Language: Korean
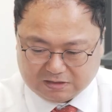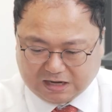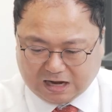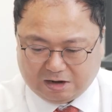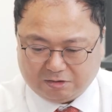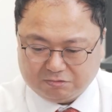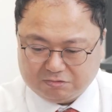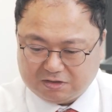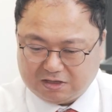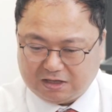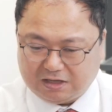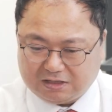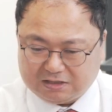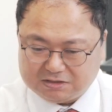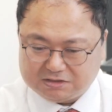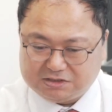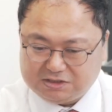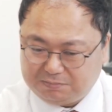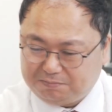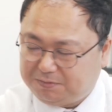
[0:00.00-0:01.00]
가운데
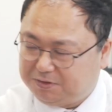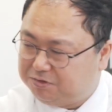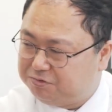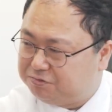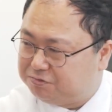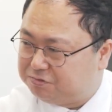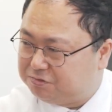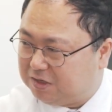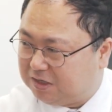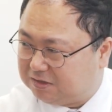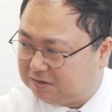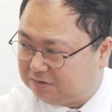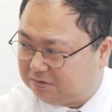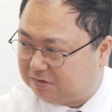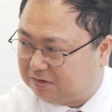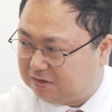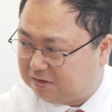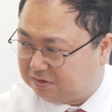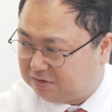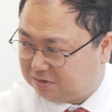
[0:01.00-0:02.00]
그 CPU에
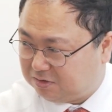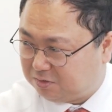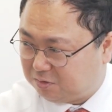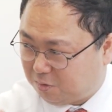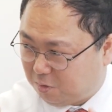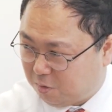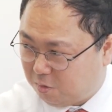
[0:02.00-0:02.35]
들어가는 네. 그런